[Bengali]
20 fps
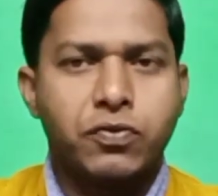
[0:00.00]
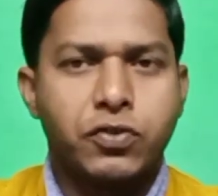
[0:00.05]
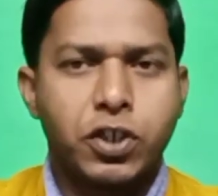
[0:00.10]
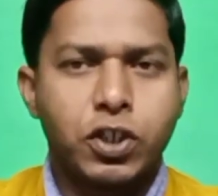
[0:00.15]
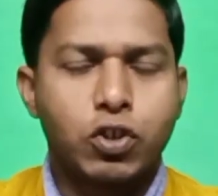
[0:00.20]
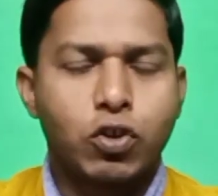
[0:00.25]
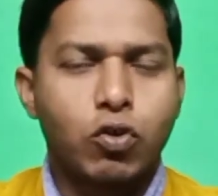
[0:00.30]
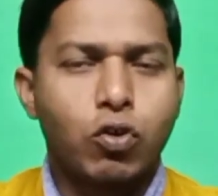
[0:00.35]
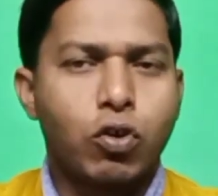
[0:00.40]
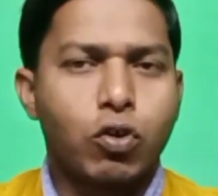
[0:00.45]

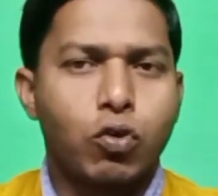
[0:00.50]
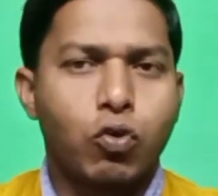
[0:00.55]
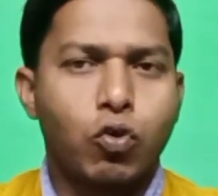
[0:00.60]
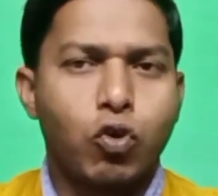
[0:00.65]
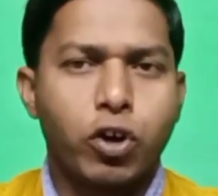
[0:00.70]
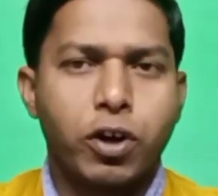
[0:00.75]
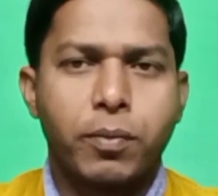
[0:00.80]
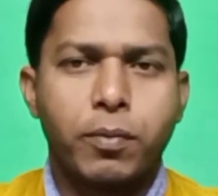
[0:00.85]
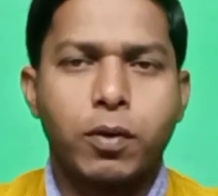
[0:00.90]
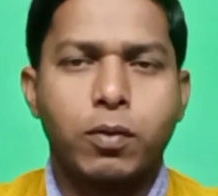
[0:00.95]
যে সকল
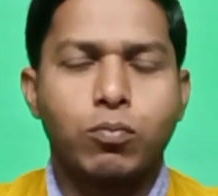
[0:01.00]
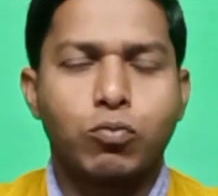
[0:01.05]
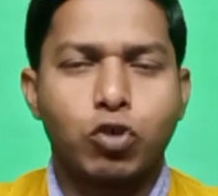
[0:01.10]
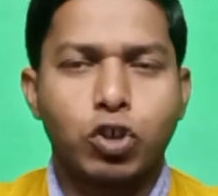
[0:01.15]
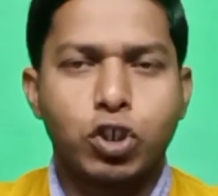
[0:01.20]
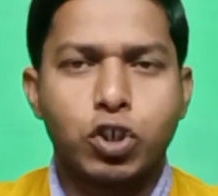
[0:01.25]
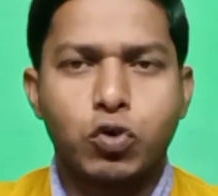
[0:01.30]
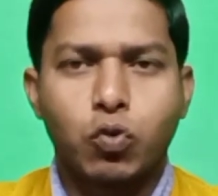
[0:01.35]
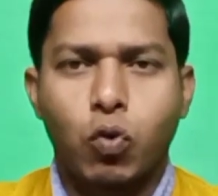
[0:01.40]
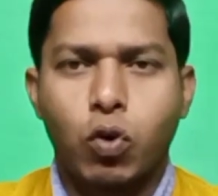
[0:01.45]
গরু এবং
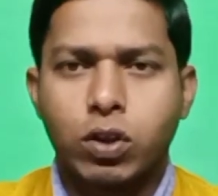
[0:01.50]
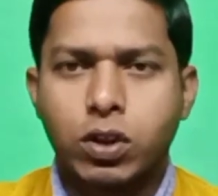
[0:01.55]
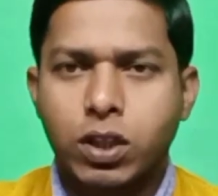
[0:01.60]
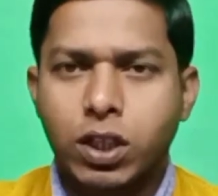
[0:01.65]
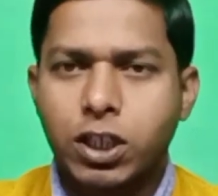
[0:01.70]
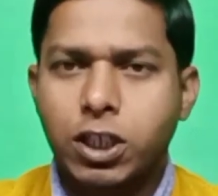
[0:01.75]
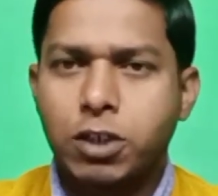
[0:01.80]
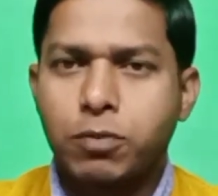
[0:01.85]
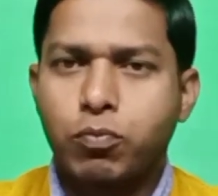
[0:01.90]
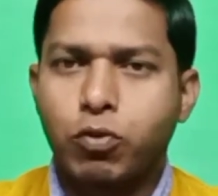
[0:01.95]
মহিষ
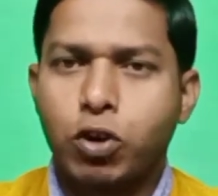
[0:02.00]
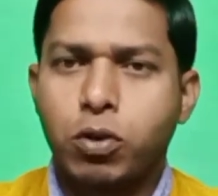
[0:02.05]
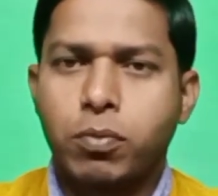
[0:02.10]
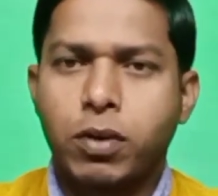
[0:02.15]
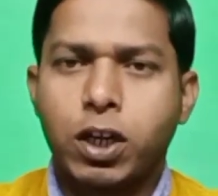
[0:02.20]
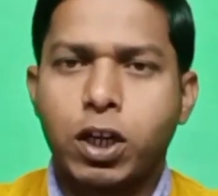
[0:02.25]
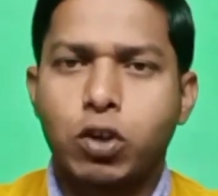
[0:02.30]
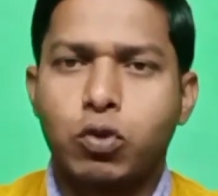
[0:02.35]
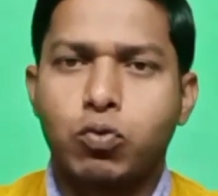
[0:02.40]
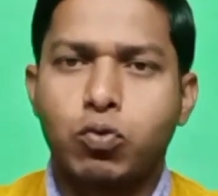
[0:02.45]
অত্যাধিক
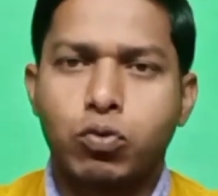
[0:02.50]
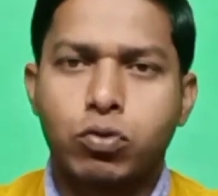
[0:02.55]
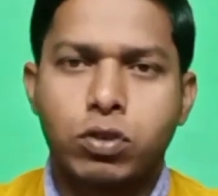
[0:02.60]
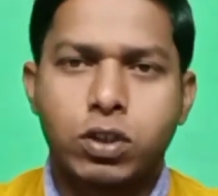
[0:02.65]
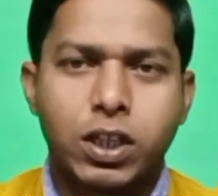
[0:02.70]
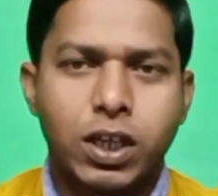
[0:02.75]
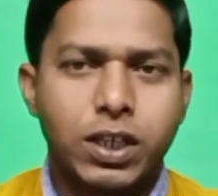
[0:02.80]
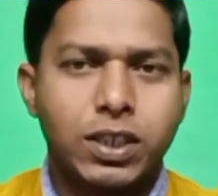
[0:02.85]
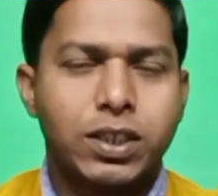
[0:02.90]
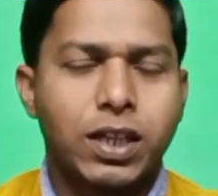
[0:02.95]
পরিমাণে দুধ
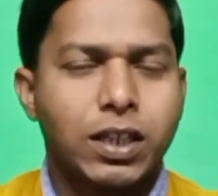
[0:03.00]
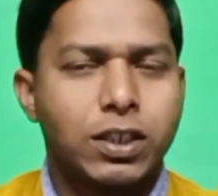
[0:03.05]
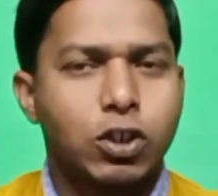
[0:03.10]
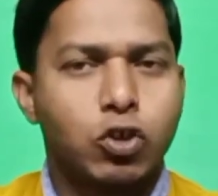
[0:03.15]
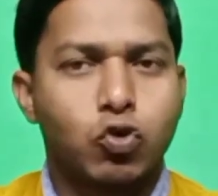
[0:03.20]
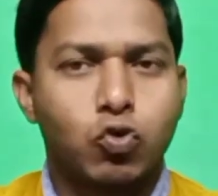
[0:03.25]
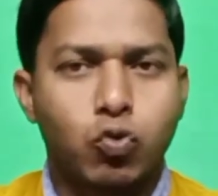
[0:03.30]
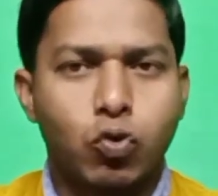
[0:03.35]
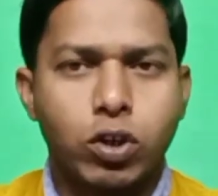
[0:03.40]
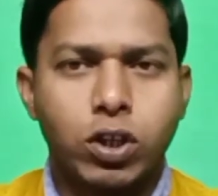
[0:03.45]
দেয়
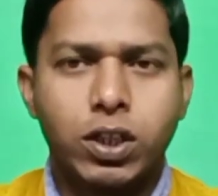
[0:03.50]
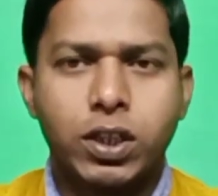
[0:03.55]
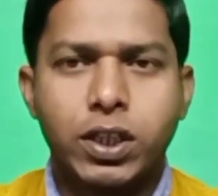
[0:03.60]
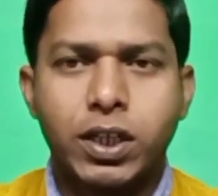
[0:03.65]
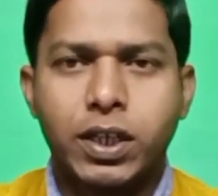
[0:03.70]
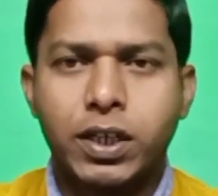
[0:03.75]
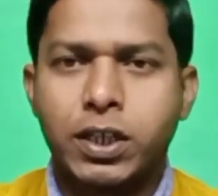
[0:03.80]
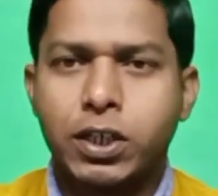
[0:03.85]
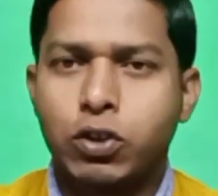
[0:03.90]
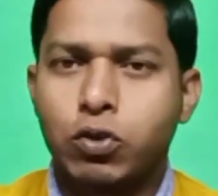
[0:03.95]
তাদের শরীর
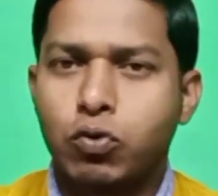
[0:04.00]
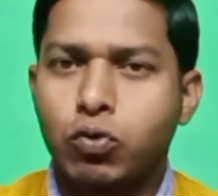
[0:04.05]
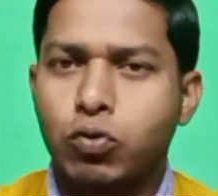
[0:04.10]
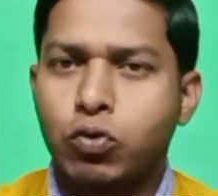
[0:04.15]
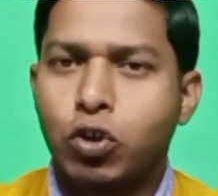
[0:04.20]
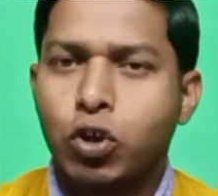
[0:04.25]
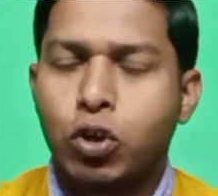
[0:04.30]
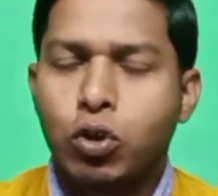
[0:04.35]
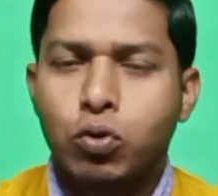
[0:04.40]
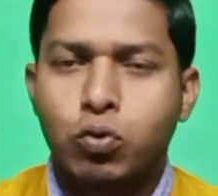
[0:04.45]
থেকে কিন্তু
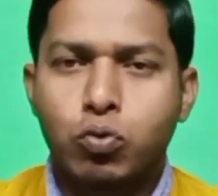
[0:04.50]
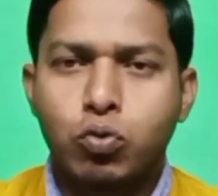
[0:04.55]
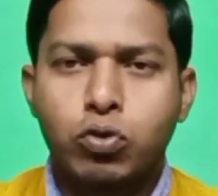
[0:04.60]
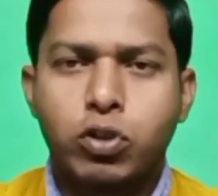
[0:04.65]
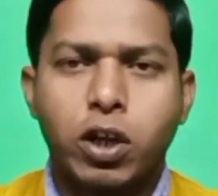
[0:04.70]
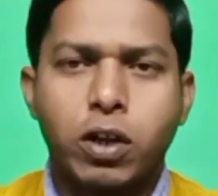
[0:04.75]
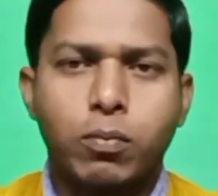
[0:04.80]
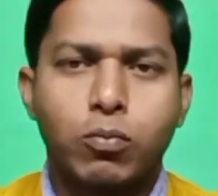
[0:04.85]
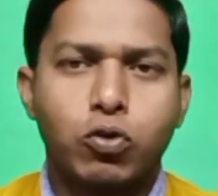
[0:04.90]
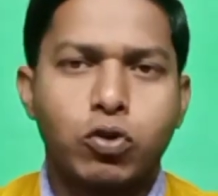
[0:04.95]

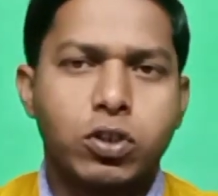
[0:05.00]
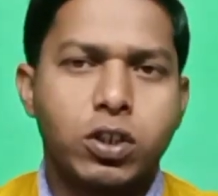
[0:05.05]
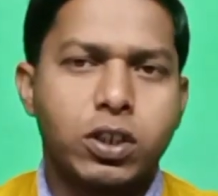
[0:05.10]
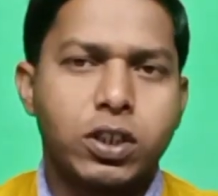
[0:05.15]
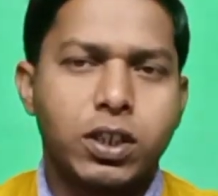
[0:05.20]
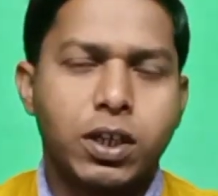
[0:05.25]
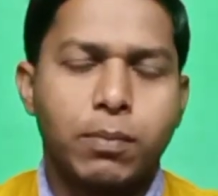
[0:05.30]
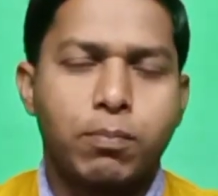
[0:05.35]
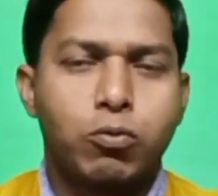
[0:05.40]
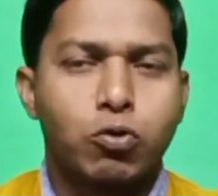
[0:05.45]
দুধের মধ্যে
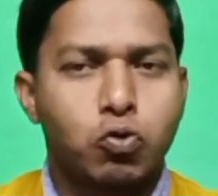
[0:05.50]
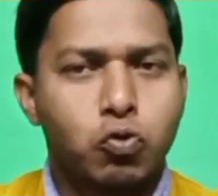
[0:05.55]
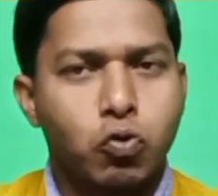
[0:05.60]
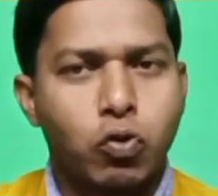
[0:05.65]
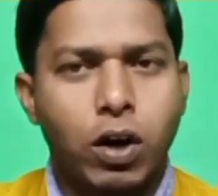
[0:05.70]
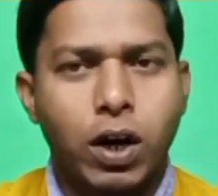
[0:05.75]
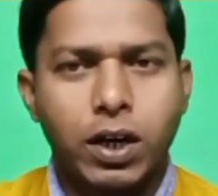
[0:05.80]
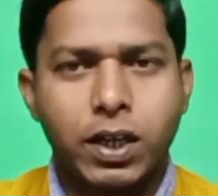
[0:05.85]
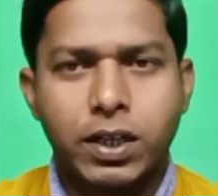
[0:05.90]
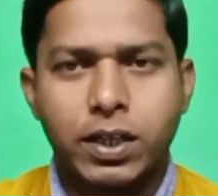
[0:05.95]
দিয়ে
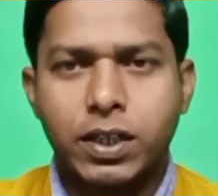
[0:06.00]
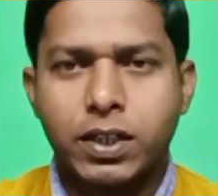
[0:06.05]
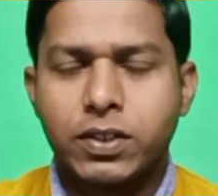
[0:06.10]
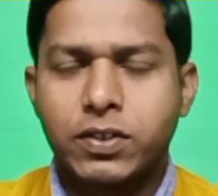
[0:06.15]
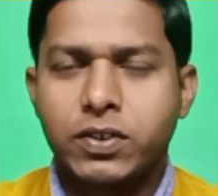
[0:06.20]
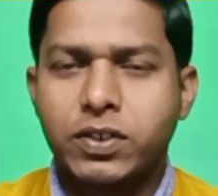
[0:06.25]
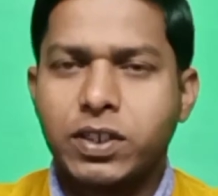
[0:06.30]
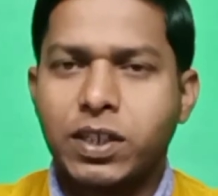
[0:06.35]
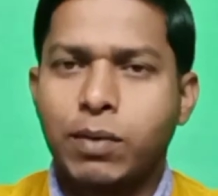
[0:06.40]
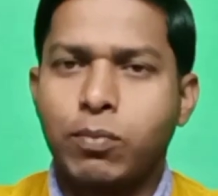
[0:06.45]
প্রচুর হারে
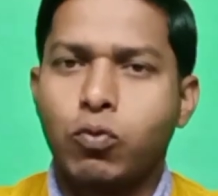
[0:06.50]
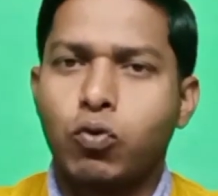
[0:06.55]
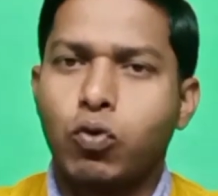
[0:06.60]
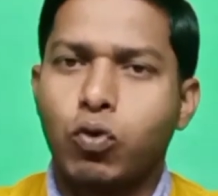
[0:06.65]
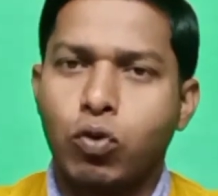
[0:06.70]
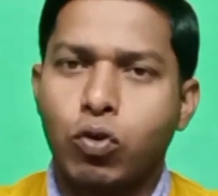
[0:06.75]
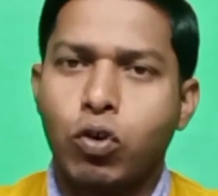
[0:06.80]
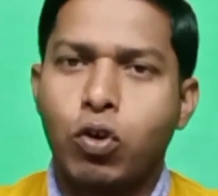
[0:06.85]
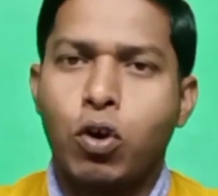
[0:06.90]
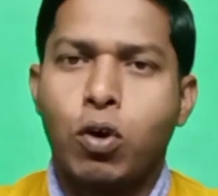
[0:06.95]
ক্যালসিয়াম
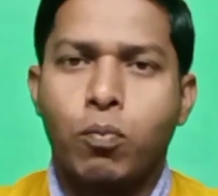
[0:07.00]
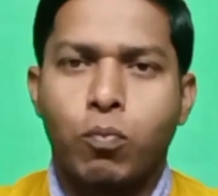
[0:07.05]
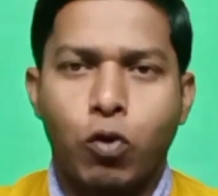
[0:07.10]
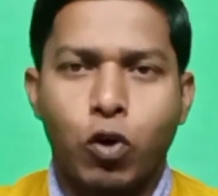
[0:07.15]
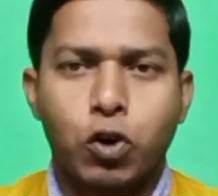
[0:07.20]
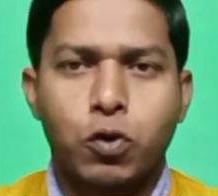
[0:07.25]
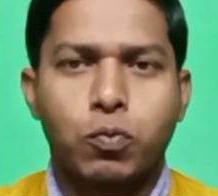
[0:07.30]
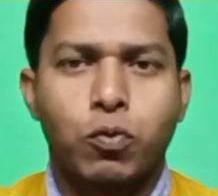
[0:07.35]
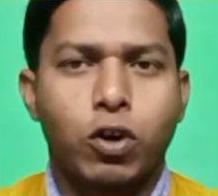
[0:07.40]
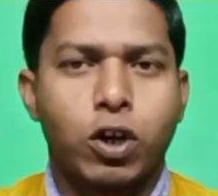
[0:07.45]
ও
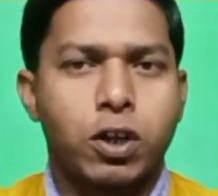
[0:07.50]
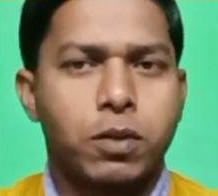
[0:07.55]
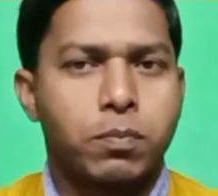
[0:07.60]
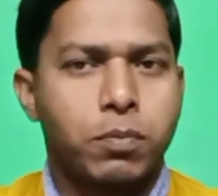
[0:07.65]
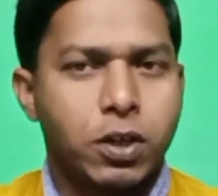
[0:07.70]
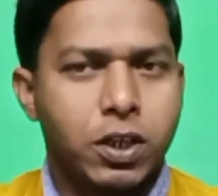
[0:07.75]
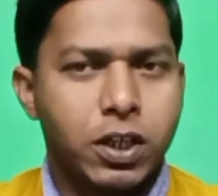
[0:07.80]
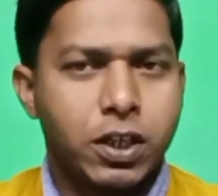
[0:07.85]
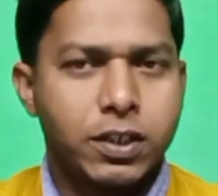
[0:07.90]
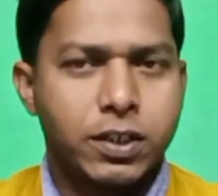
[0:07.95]
ফসফরাস
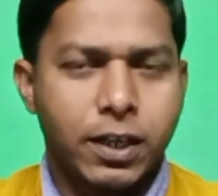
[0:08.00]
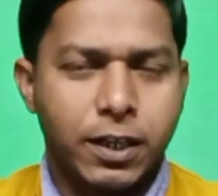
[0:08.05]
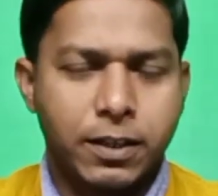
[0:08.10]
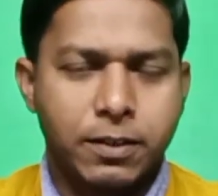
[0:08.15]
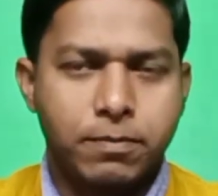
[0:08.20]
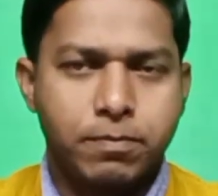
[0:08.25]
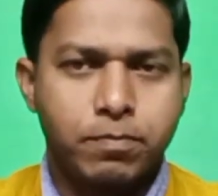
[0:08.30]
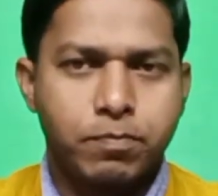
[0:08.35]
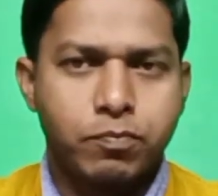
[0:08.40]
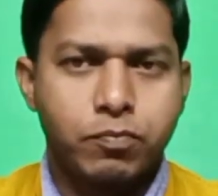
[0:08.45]
বেরিয়ে যায়